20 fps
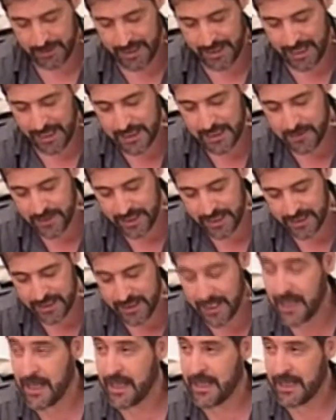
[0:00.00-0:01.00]
las
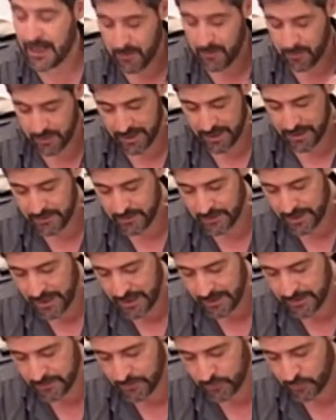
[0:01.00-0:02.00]
liberalidades de la Escuela Nacional,